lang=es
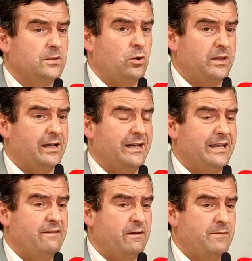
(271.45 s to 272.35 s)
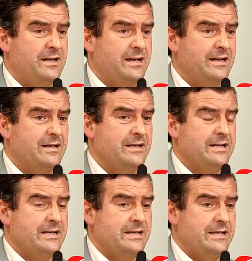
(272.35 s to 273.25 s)
concejalía de familia
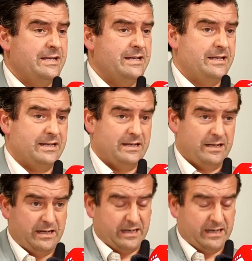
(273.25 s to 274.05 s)
y,